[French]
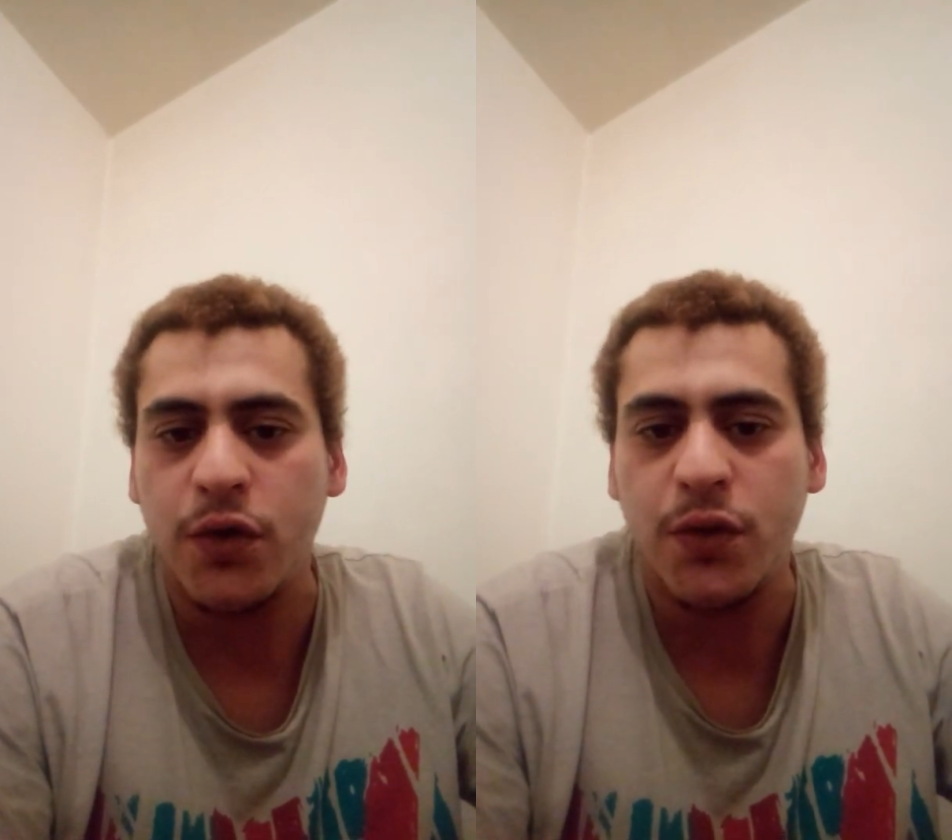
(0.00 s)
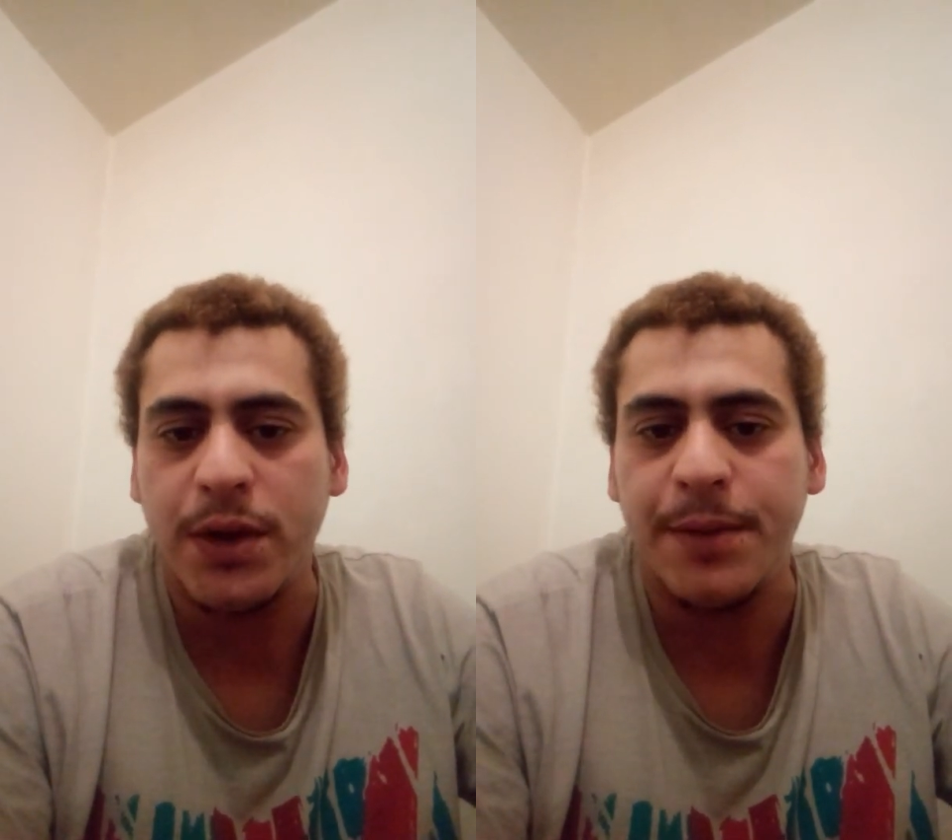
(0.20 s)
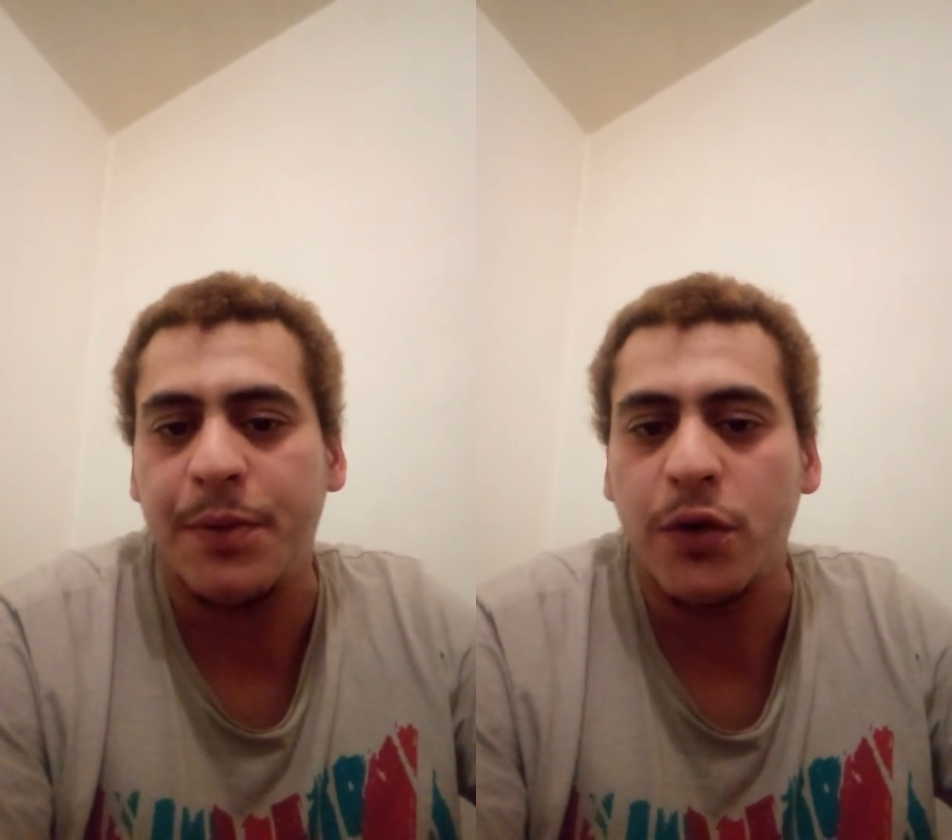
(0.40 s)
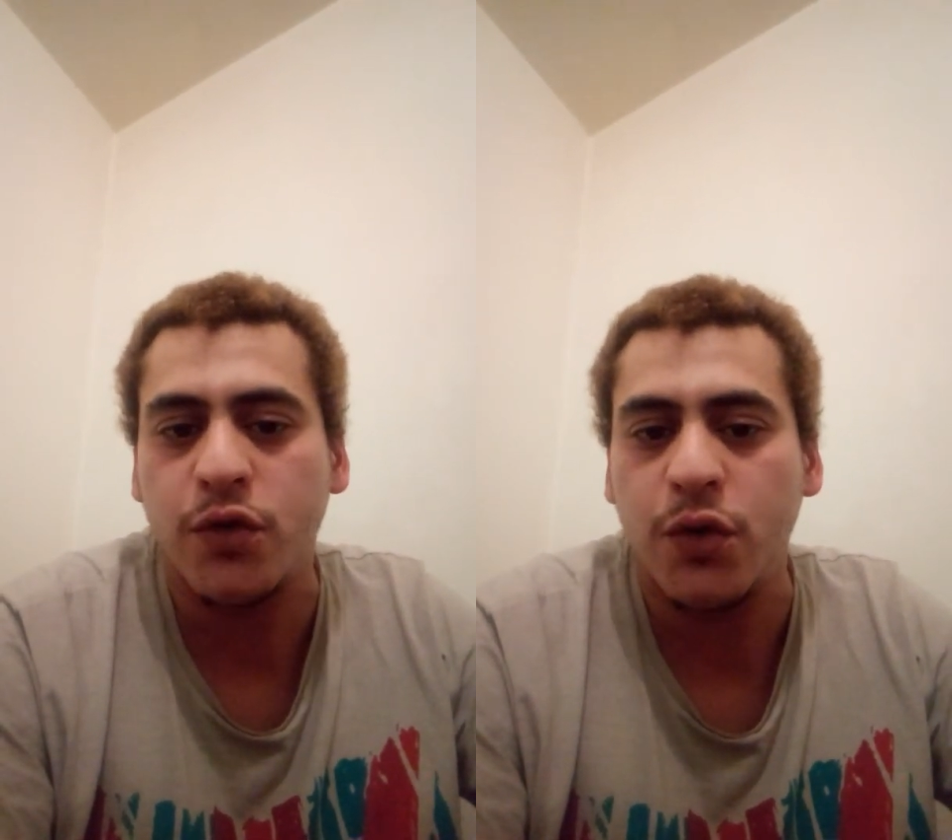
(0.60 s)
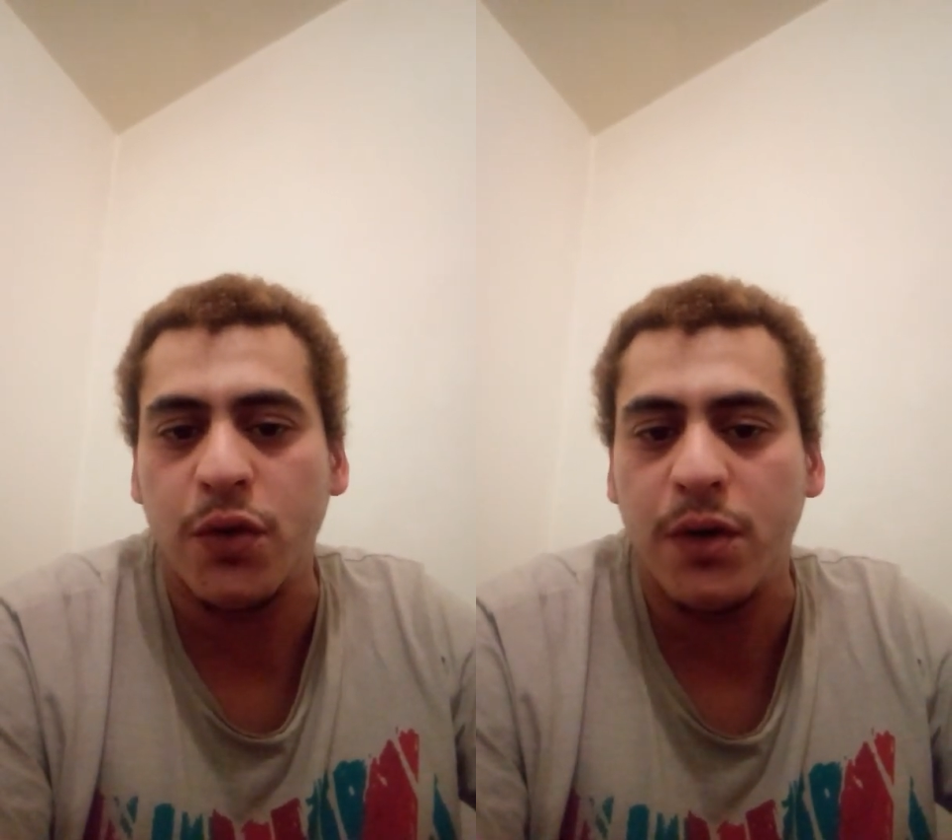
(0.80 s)
poule de
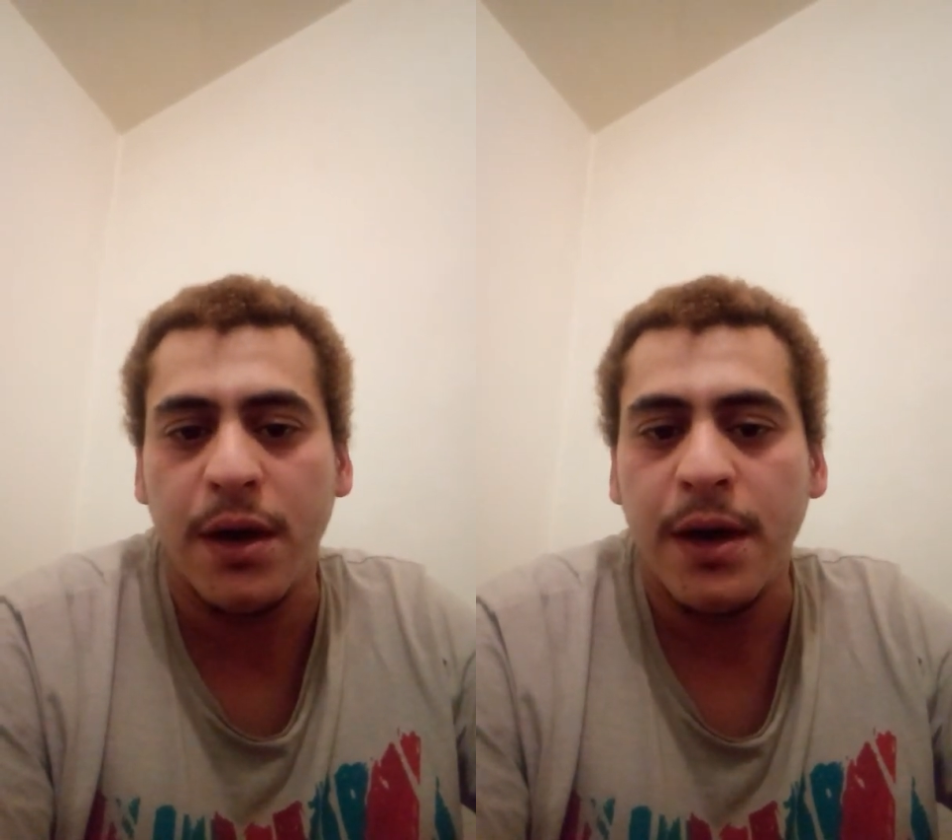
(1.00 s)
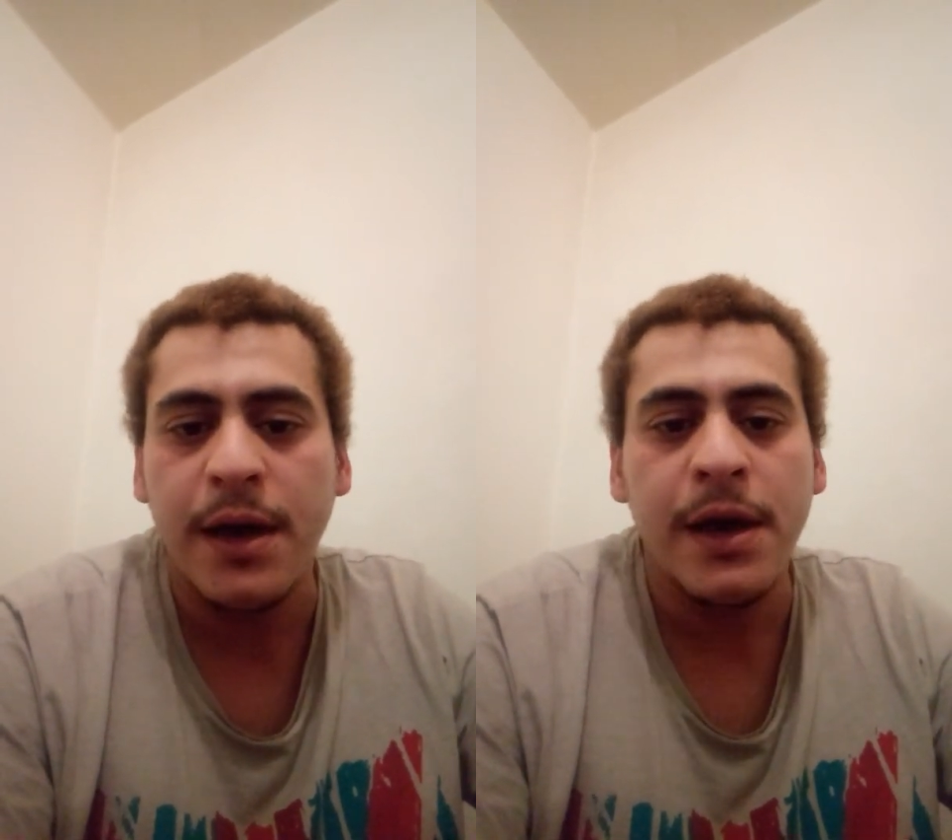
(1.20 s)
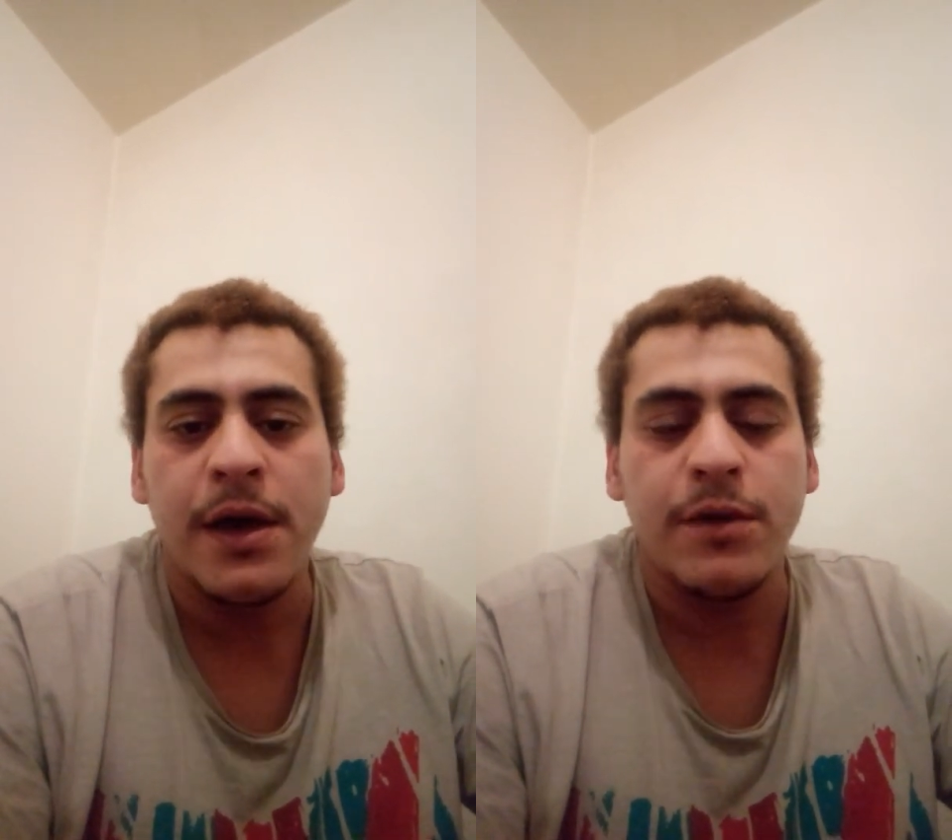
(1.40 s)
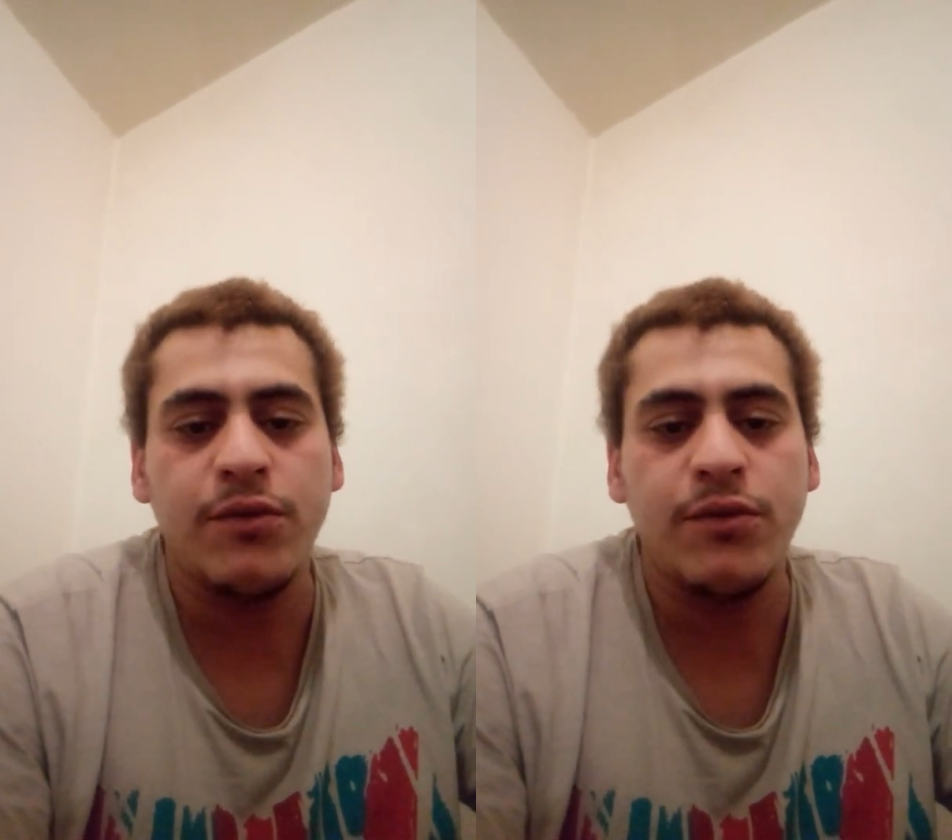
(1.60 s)
cristal,